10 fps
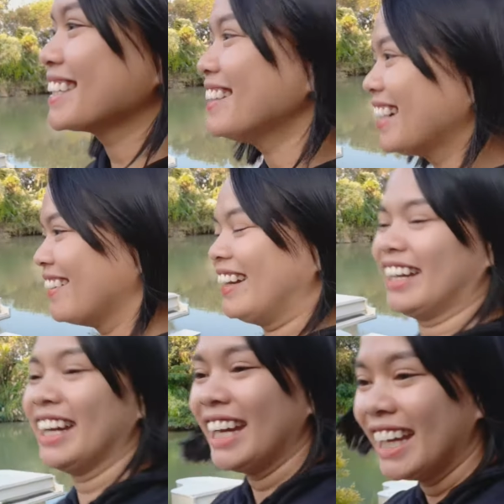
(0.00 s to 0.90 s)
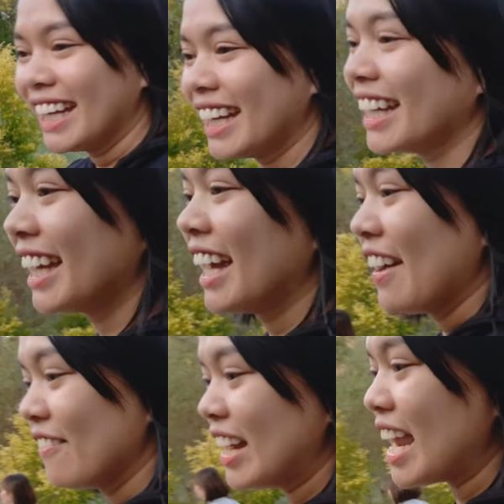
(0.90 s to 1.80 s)
so, yun. Oh.
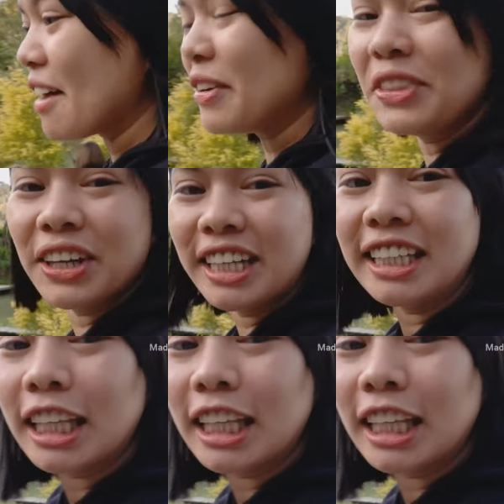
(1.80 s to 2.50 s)
May lavender din